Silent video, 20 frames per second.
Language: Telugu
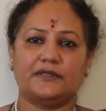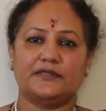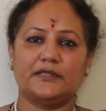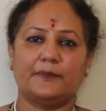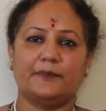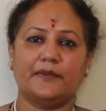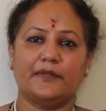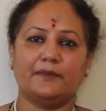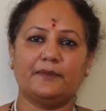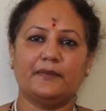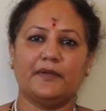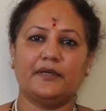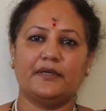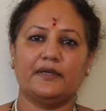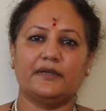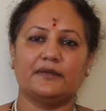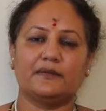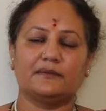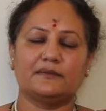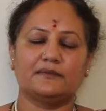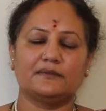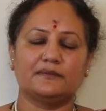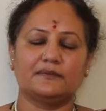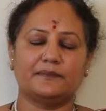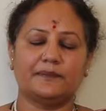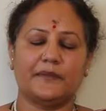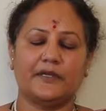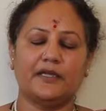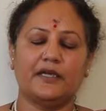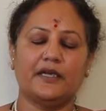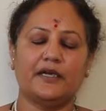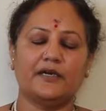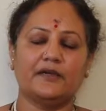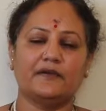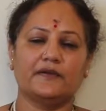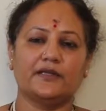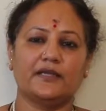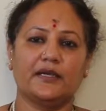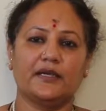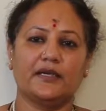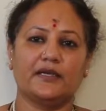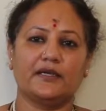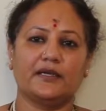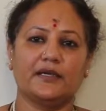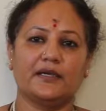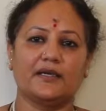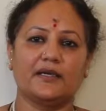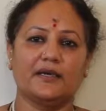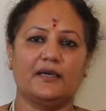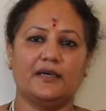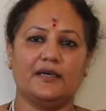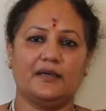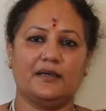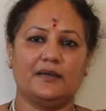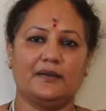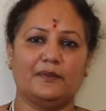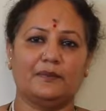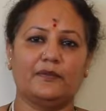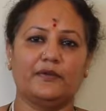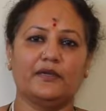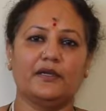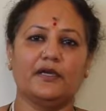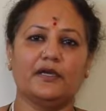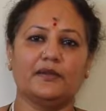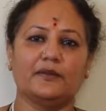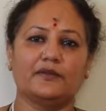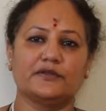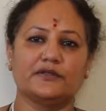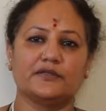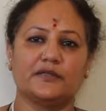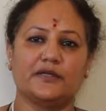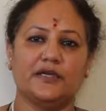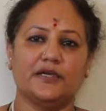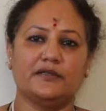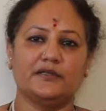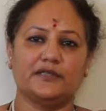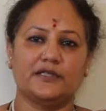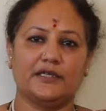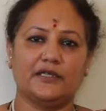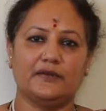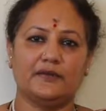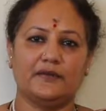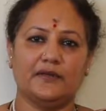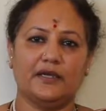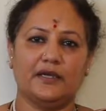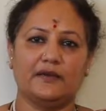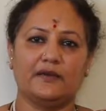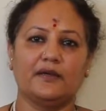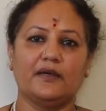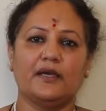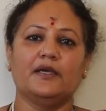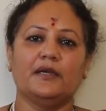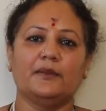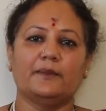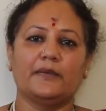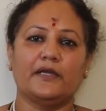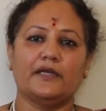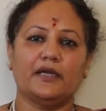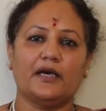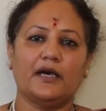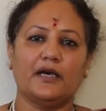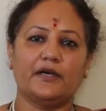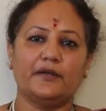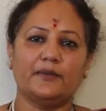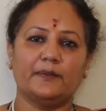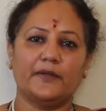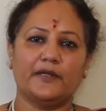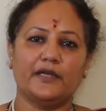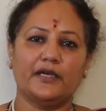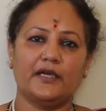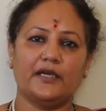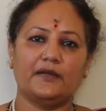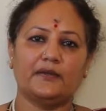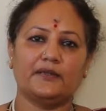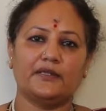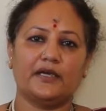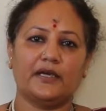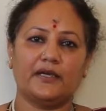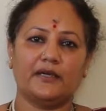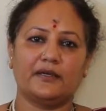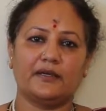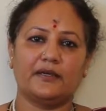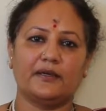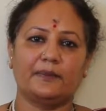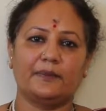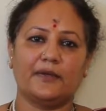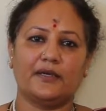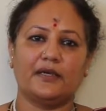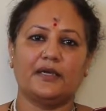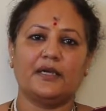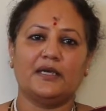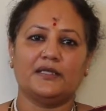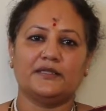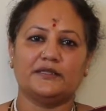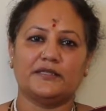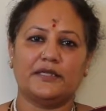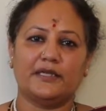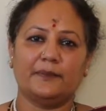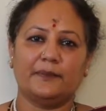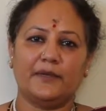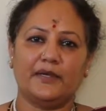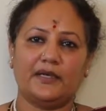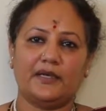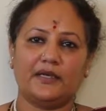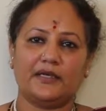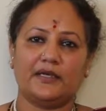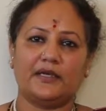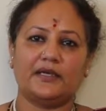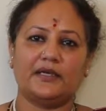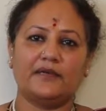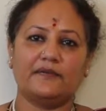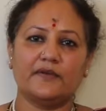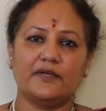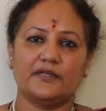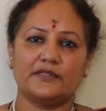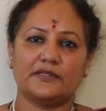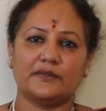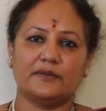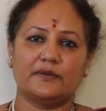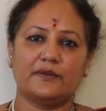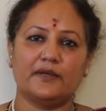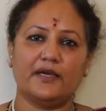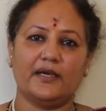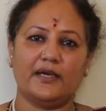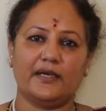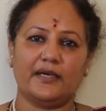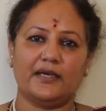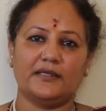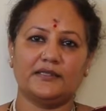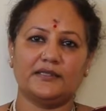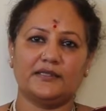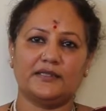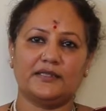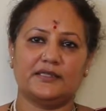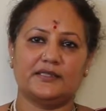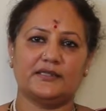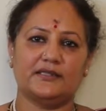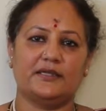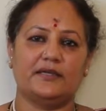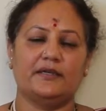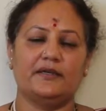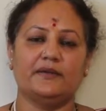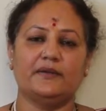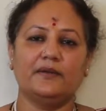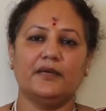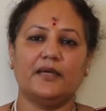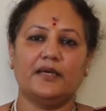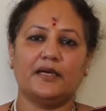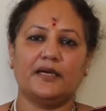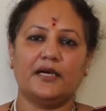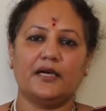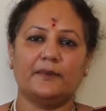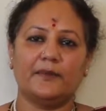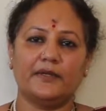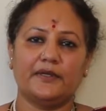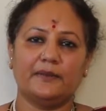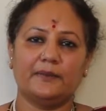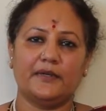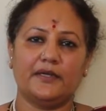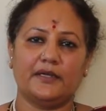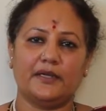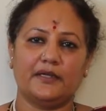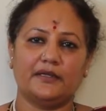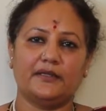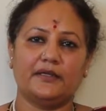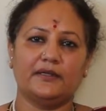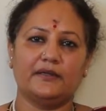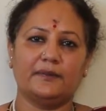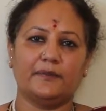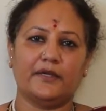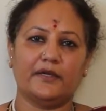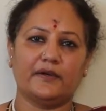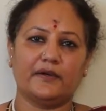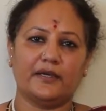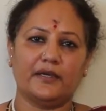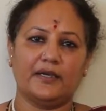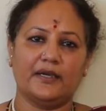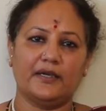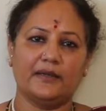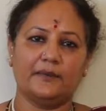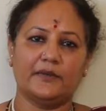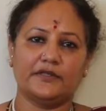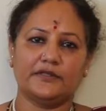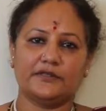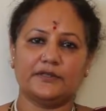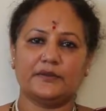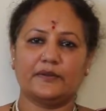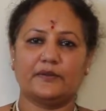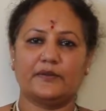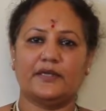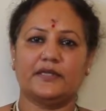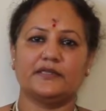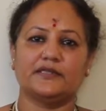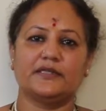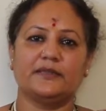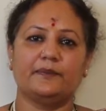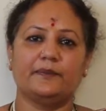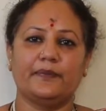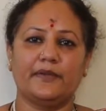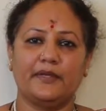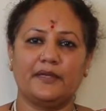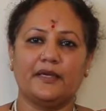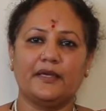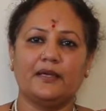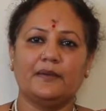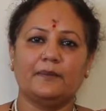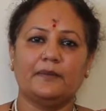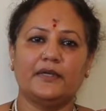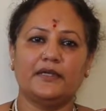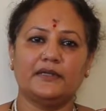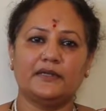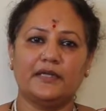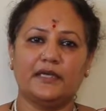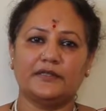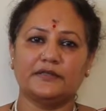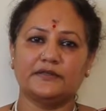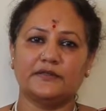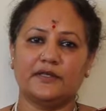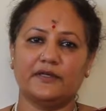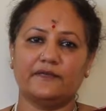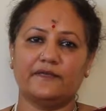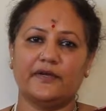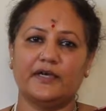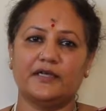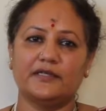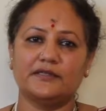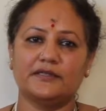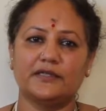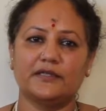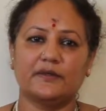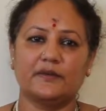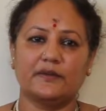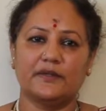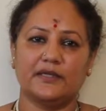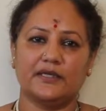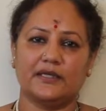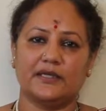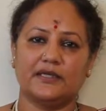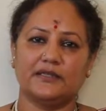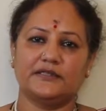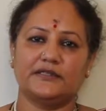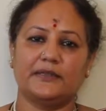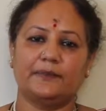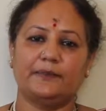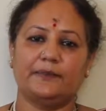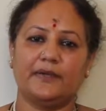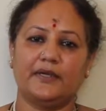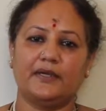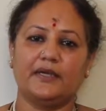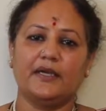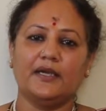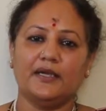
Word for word: సెప్టెంబర్ పదిహేడవ తారీఖున మురుగన్ ఉత్సవాలు చేయనున్నారు పదహారు పదిహేడు తారీఖున చిన్నపిల్లలకి ఈవెంట్స్ కూడా అరేంజ్ చేశారు కాబట్టి మీరందరూ మీ యొక్క నైబర్స్ కూడా చెప్పి మీకు తెలిసిన ఫ్రెండ్స్ని కూడా చెప్పి